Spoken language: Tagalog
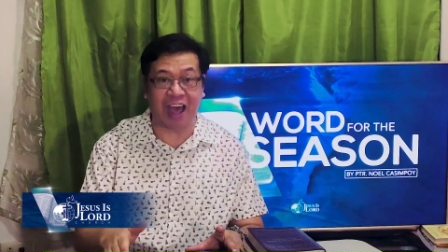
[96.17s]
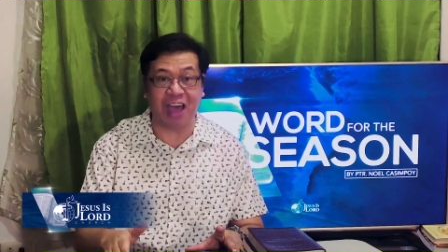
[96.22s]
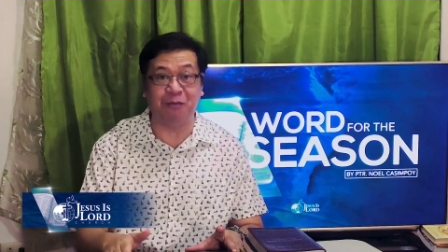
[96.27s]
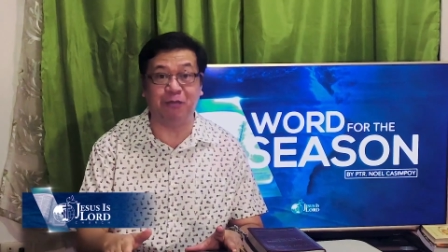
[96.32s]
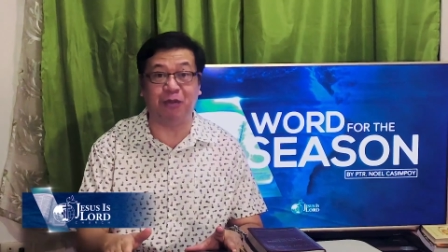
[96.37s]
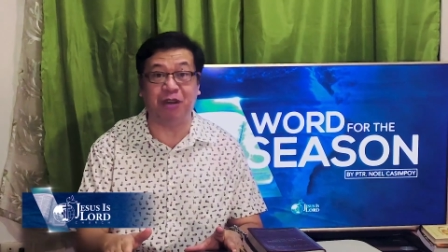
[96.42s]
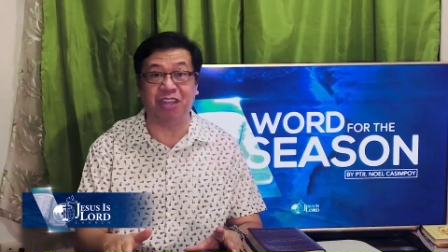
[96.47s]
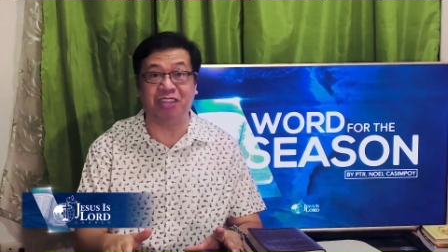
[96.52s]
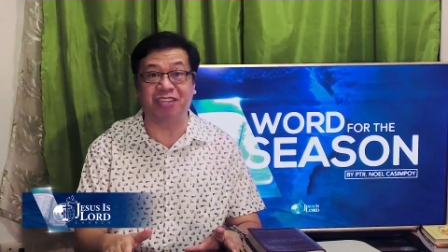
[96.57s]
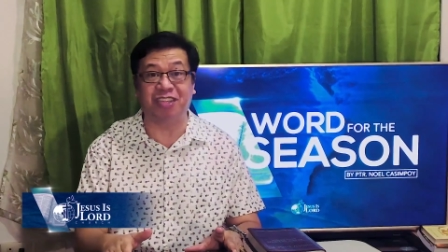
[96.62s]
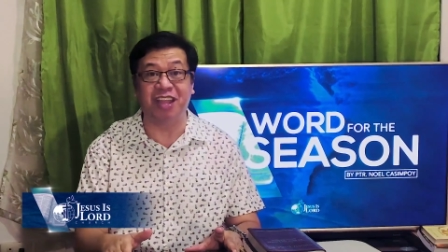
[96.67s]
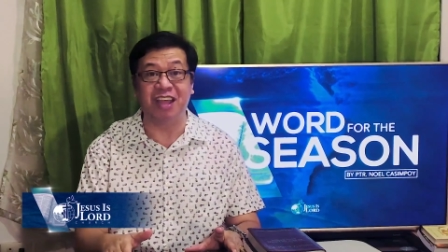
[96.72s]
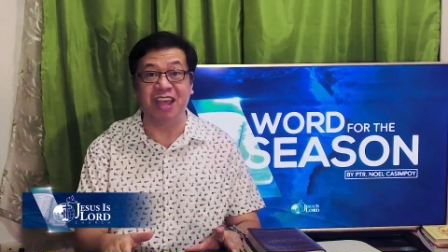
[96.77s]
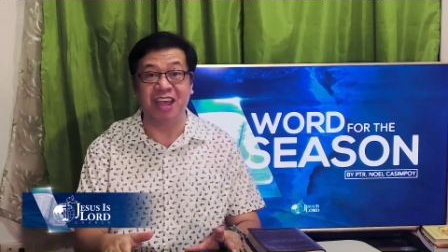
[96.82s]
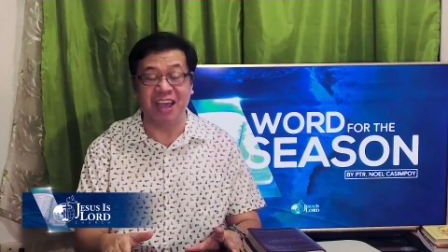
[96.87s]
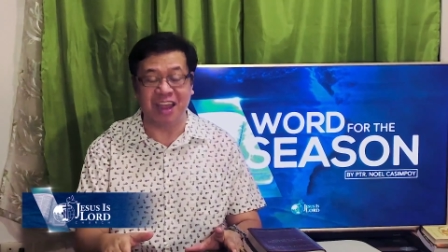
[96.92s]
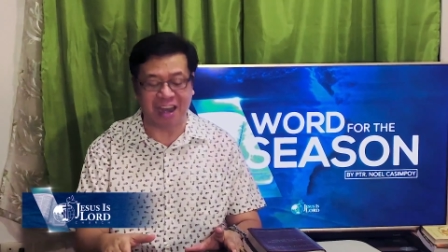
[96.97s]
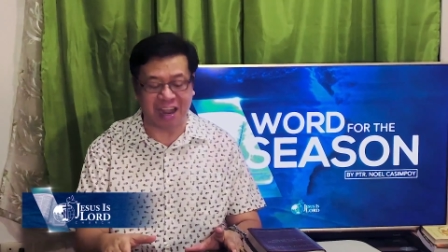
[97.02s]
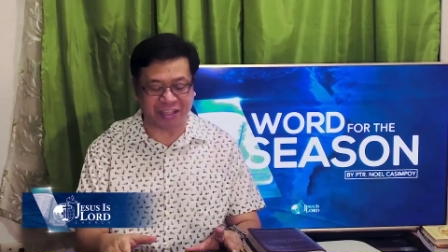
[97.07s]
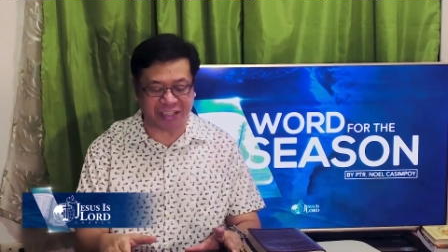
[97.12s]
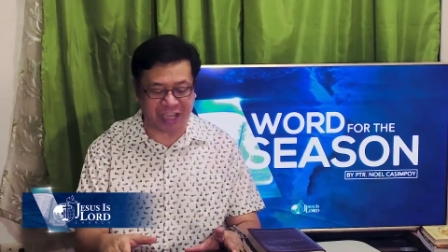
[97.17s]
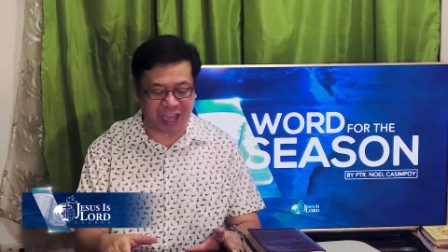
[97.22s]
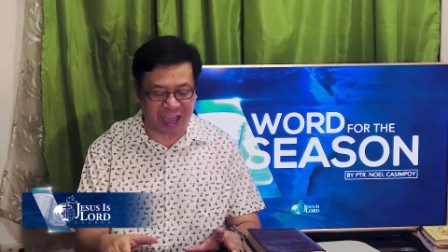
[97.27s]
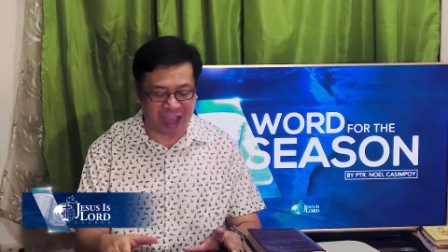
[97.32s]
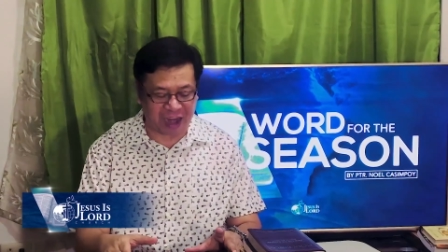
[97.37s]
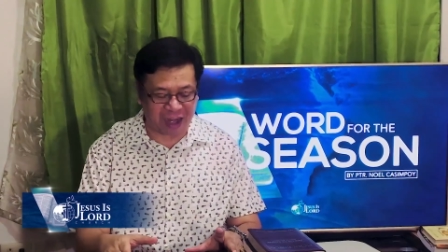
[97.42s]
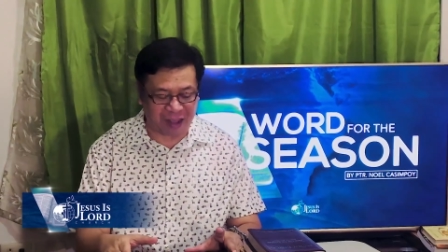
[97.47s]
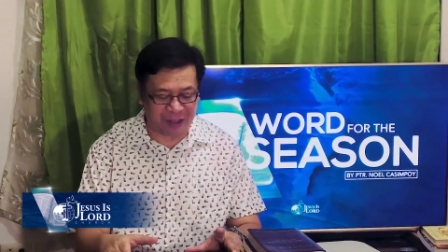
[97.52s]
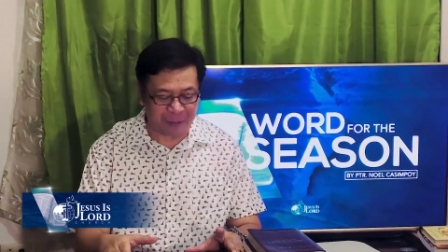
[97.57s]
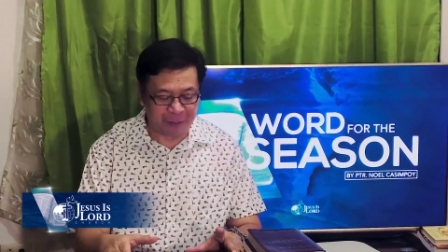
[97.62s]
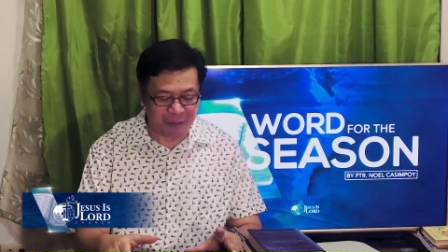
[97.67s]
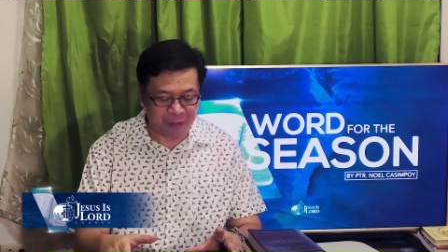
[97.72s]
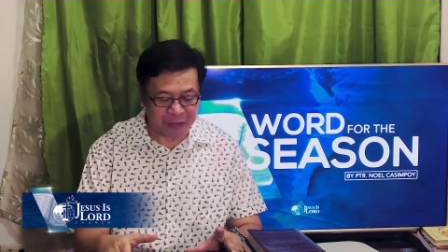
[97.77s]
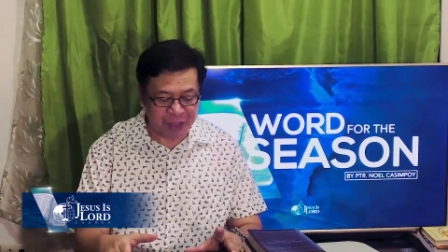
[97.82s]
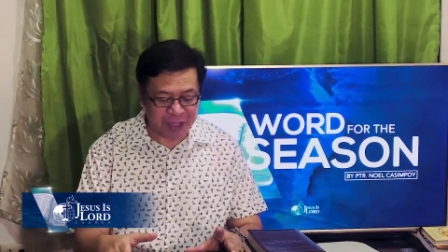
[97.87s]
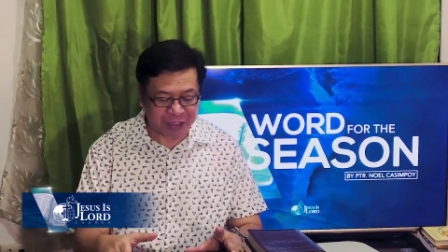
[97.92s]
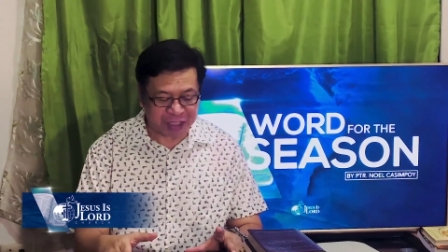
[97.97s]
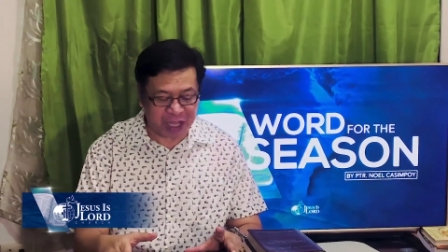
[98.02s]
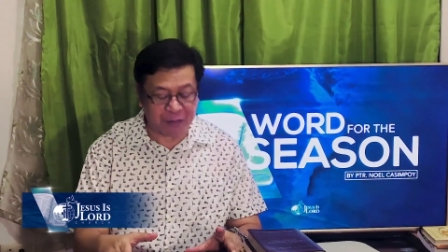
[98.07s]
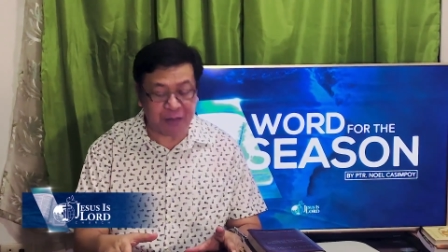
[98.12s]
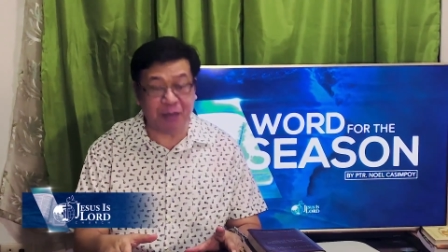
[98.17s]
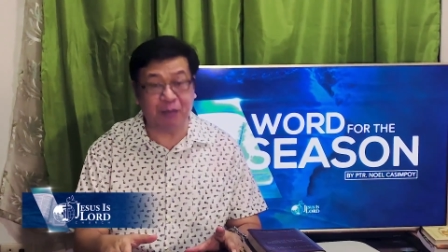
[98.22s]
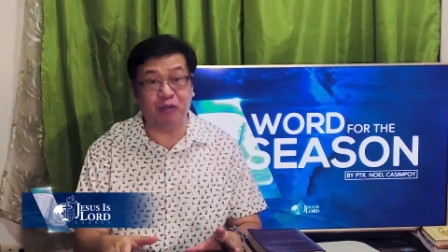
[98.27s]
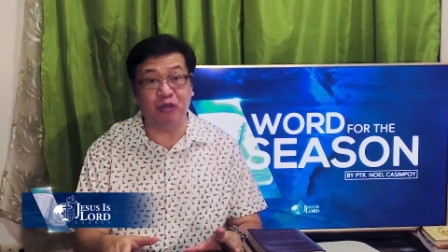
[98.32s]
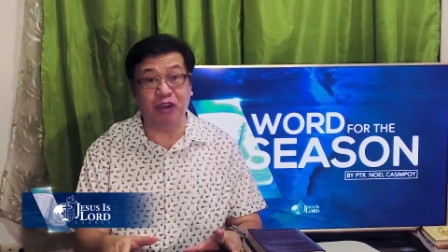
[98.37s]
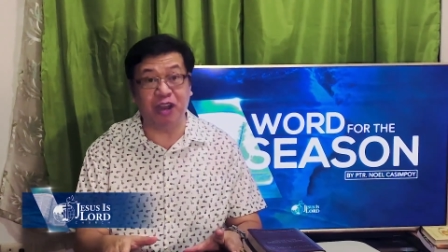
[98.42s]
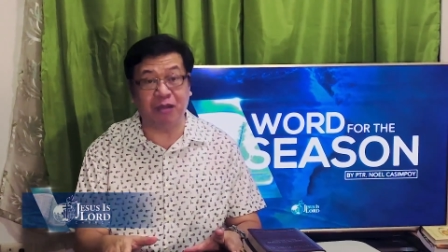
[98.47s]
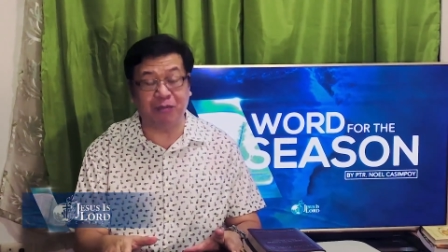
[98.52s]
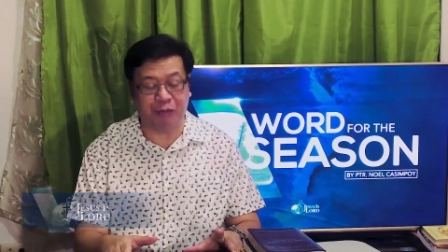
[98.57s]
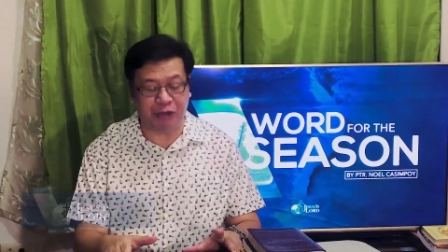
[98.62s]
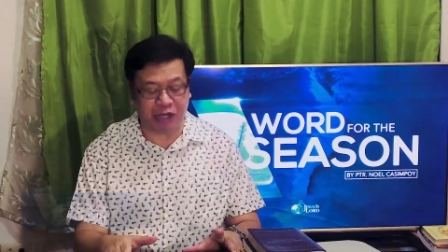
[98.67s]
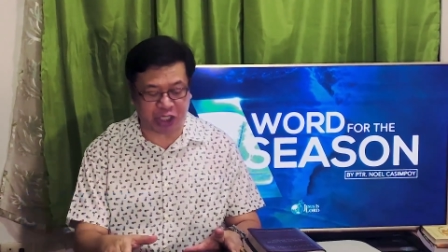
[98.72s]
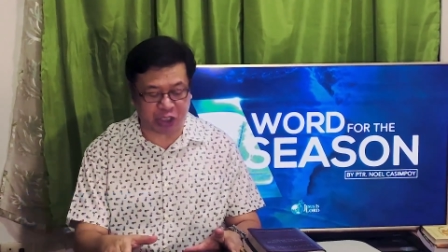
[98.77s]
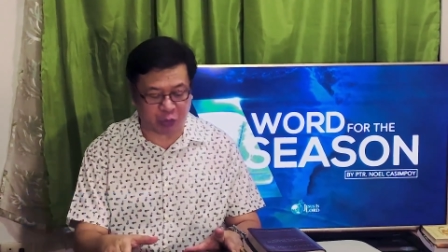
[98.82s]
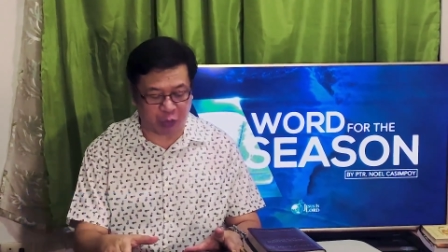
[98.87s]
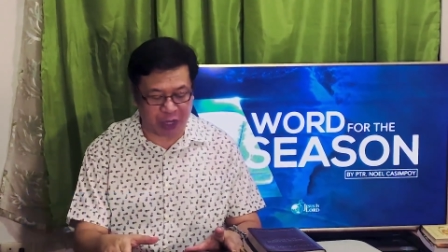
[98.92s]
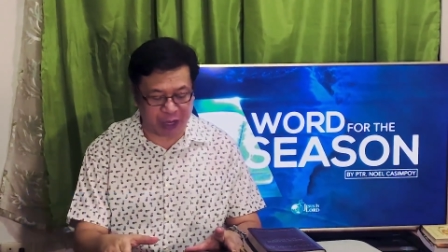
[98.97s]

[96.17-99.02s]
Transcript: high priest na si Eli. Sabi po ng verse